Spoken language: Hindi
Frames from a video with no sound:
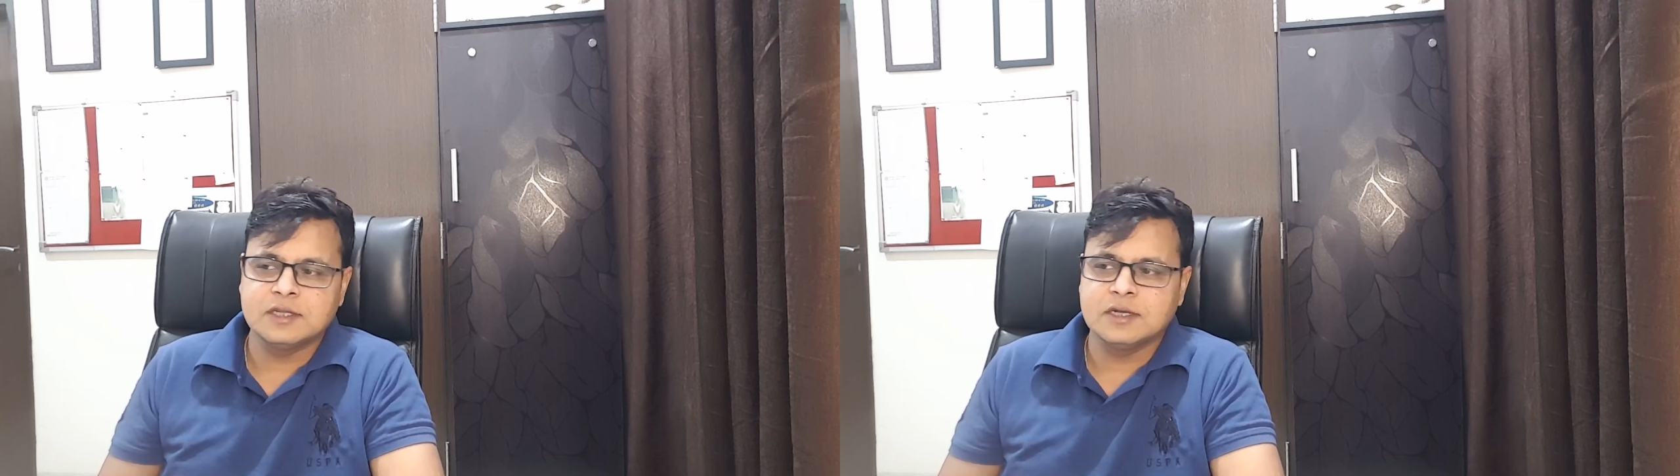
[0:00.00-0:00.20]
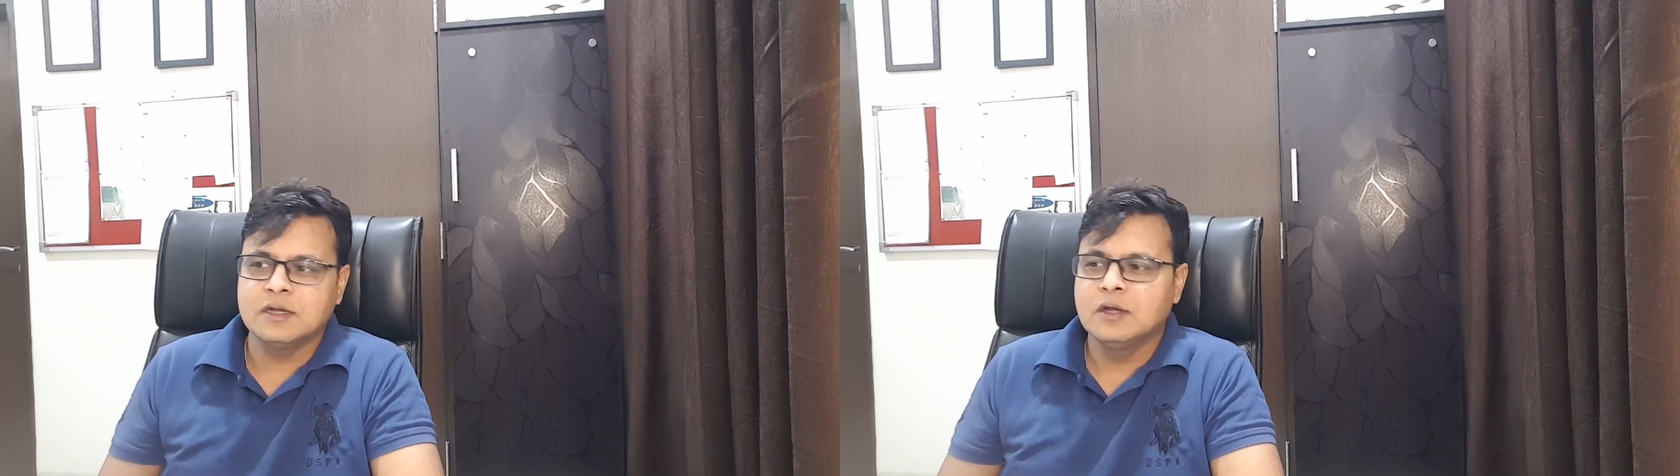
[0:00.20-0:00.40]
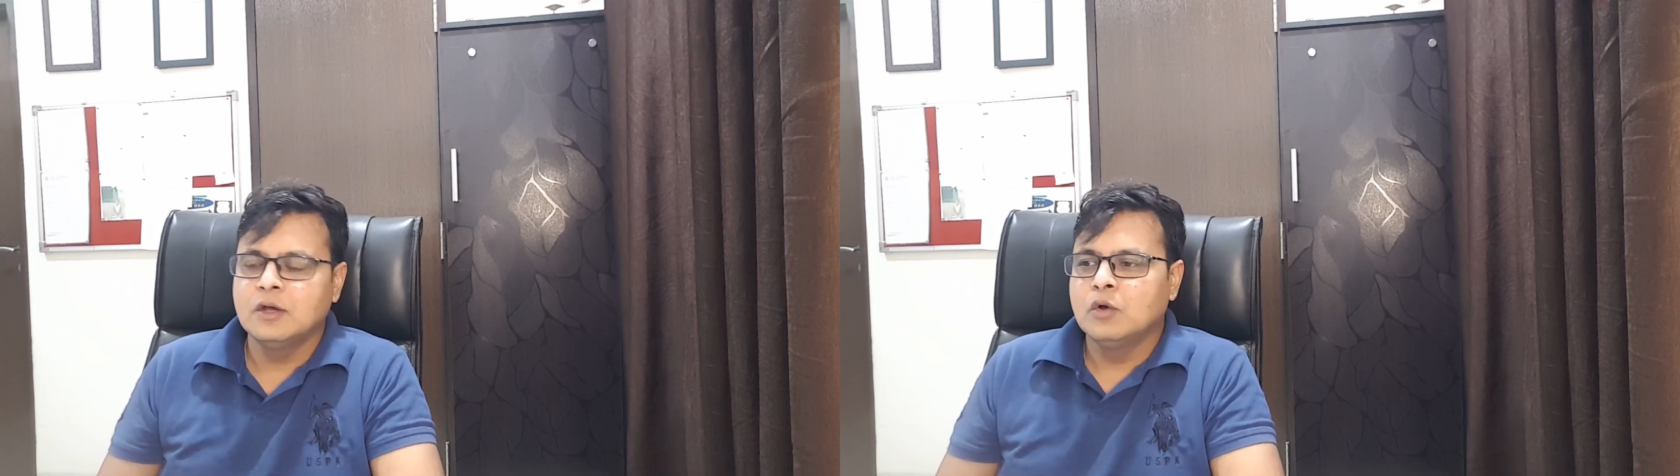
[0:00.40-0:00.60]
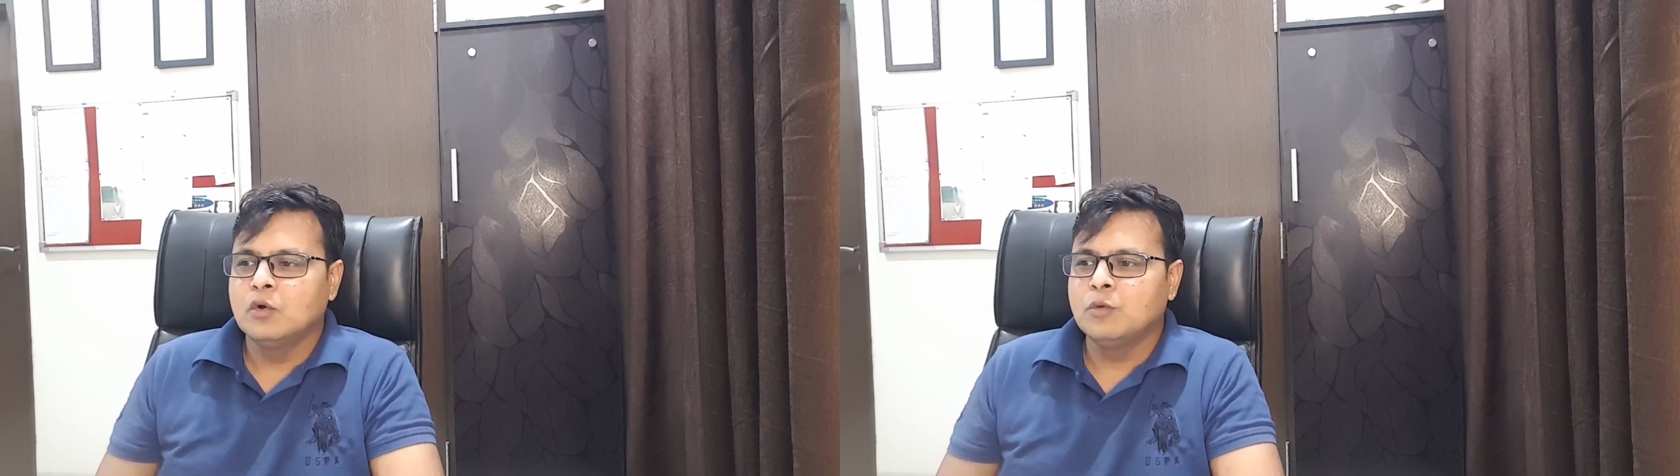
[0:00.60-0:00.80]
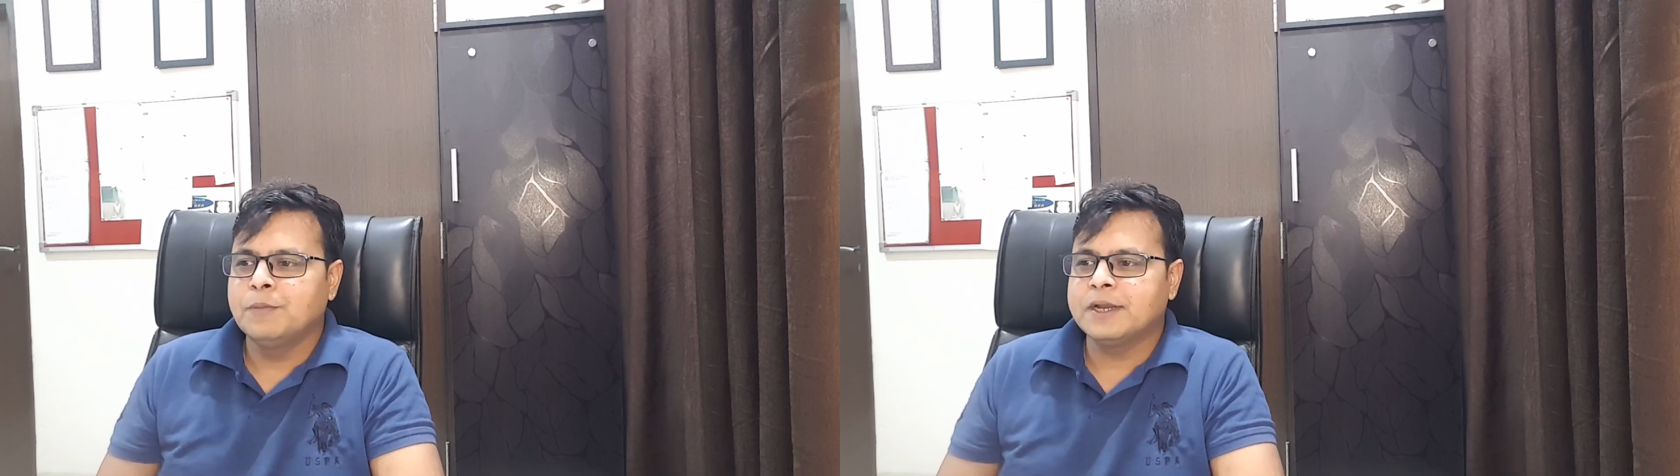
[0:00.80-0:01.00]

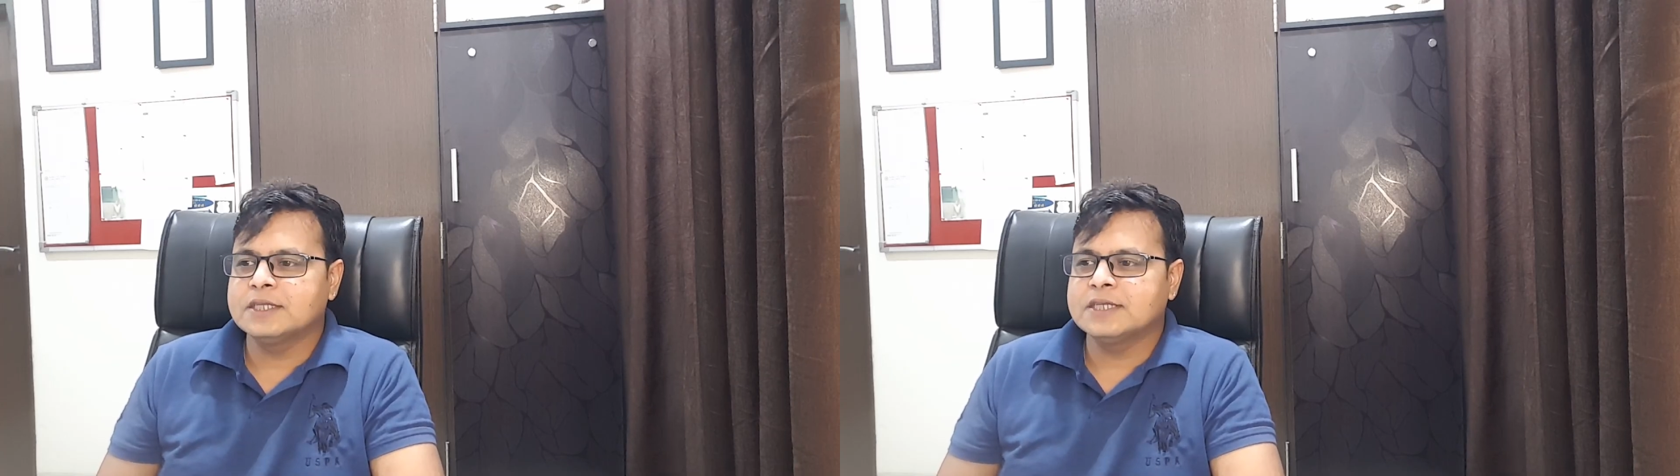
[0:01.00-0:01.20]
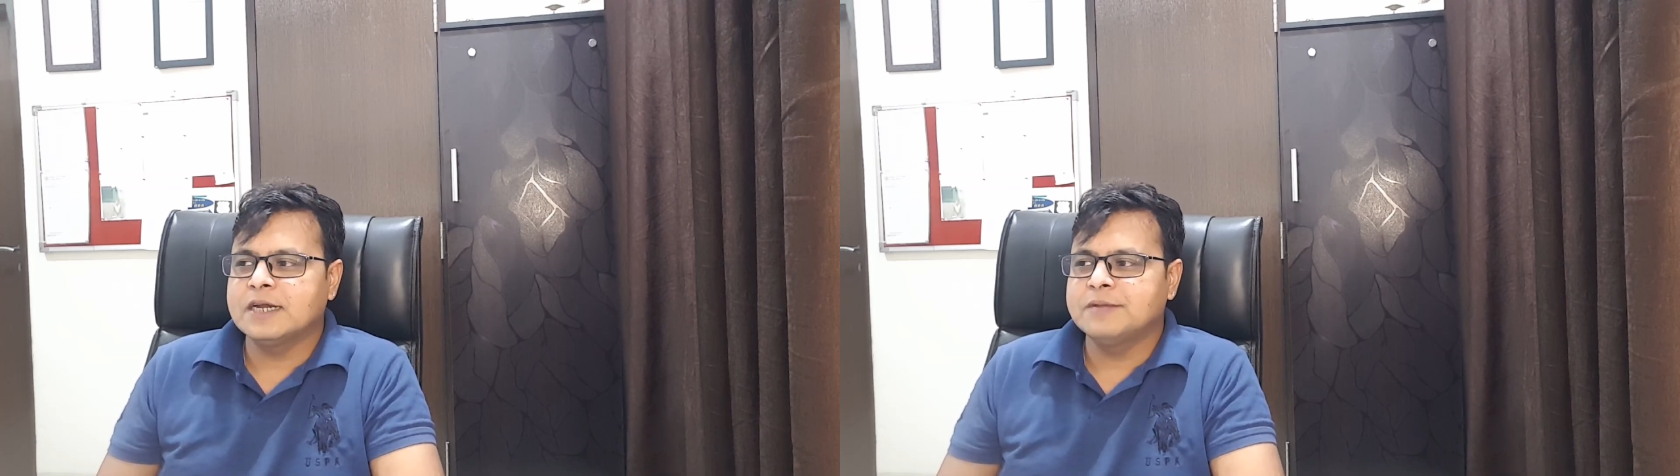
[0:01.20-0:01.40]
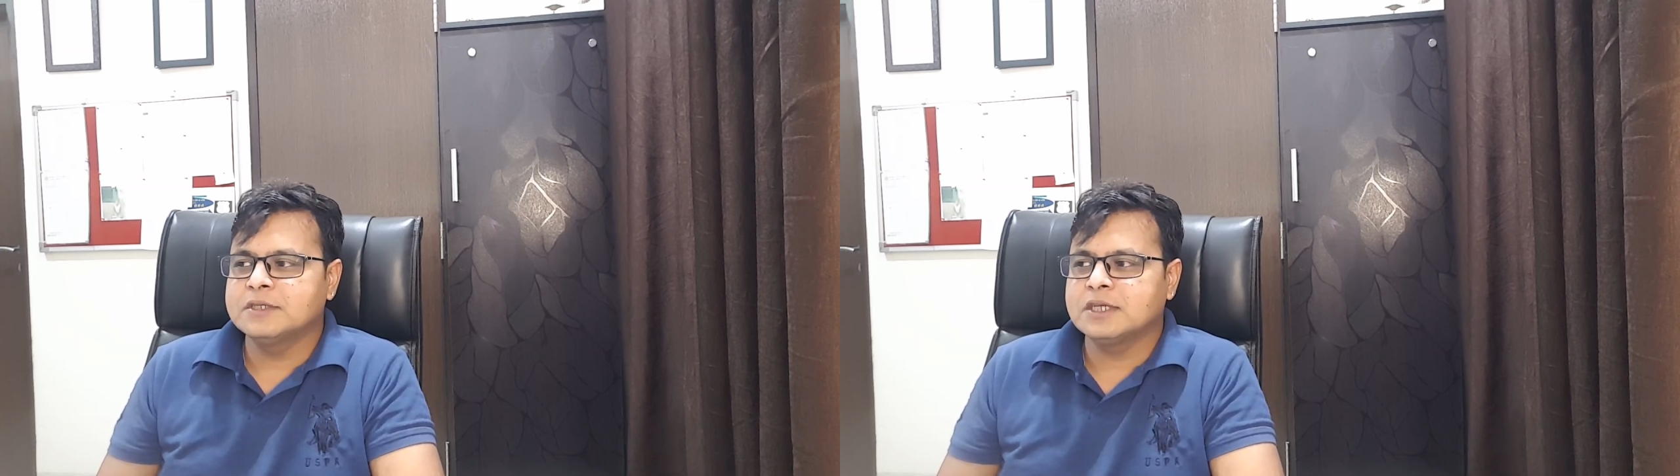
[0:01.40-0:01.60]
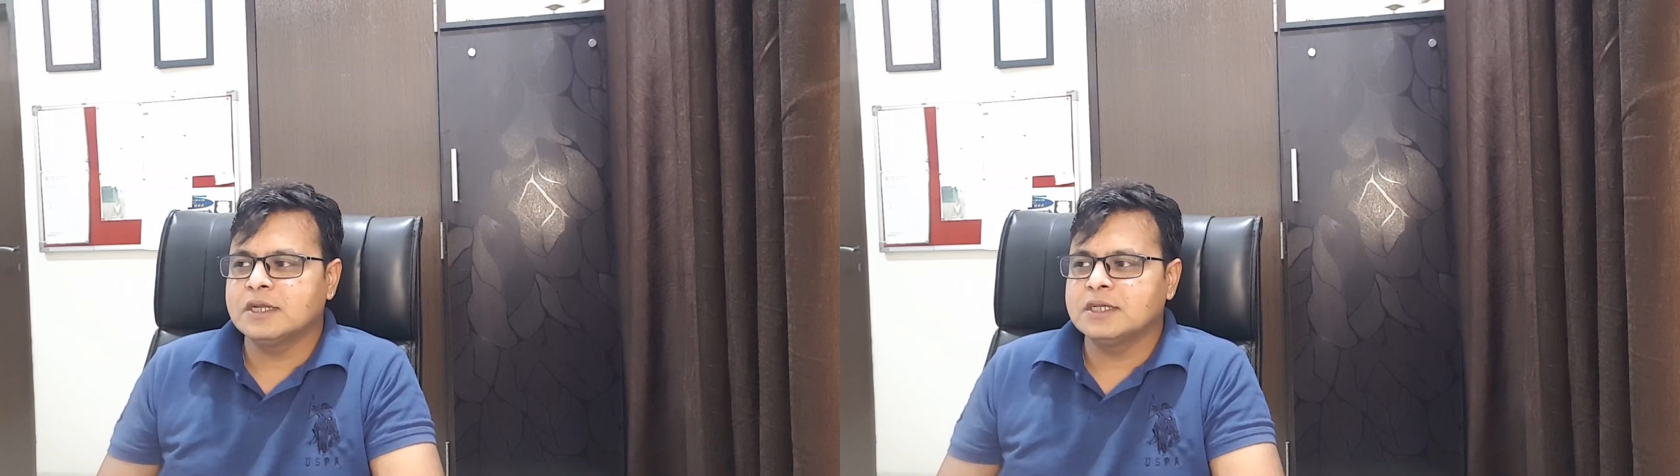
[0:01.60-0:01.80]
तक ऊपर के साइड में इसके